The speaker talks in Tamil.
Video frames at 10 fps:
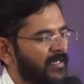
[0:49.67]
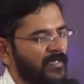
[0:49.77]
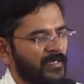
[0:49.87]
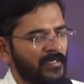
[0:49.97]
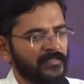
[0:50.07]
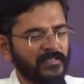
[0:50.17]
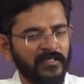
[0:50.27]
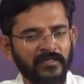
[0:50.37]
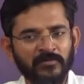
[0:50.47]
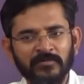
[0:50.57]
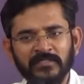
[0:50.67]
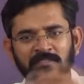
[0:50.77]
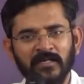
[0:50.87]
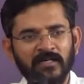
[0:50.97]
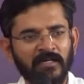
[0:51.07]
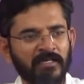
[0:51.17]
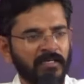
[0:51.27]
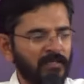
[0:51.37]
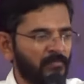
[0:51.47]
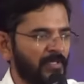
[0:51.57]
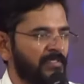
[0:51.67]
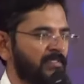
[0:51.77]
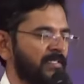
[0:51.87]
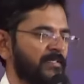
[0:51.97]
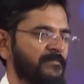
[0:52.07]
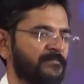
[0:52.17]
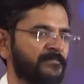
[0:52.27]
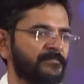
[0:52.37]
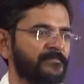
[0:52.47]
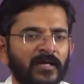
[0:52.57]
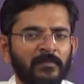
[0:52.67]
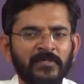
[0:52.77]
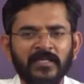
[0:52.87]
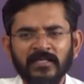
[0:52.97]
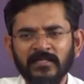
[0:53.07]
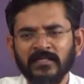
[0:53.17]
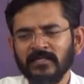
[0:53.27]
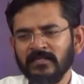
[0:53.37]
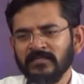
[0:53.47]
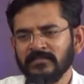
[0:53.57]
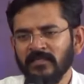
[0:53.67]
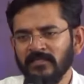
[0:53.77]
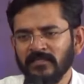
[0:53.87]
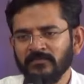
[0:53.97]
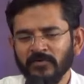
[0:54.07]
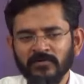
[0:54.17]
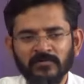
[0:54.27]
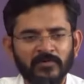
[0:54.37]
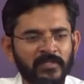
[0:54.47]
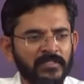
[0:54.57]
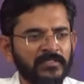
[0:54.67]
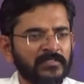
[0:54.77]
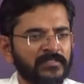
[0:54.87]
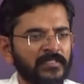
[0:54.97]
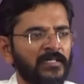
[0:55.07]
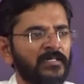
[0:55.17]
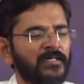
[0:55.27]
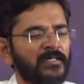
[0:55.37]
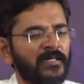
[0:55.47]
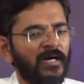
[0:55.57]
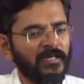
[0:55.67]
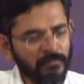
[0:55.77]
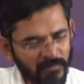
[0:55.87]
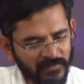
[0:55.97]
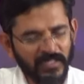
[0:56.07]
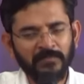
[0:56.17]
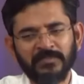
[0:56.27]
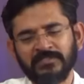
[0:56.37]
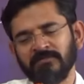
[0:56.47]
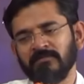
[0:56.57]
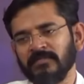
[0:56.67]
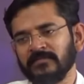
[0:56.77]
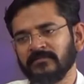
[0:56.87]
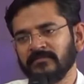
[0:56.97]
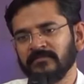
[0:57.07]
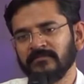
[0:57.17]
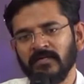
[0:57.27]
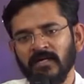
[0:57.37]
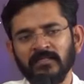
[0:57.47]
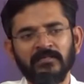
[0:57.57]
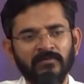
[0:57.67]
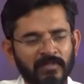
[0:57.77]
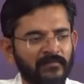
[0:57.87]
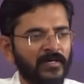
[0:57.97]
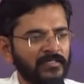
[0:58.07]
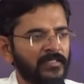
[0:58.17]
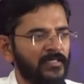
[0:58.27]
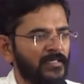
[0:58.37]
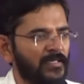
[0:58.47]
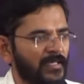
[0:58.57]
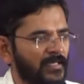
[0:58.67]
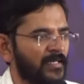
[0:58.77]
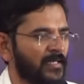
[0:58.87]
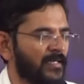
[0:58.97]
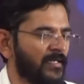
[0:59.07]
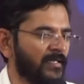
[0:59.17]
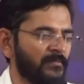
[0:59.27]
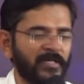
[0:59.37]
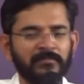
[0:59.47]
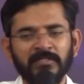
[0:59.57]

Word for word: இடங்களில் என்னை செய்தி கூப்பிட்டுட்டு இருந்தாங்க நான் அங்கெங்கேயும் போயிட்டு இருந்தேன் நான் அப்போ நிறைய இடங்களில் செய்திக்கு போகும்பொழுது சில அனுபவங்களை பெற்றுக்கொண்டேன் அதை என்னுடைய வாழ்க்கையில் நிறைய இடங்களில் நான்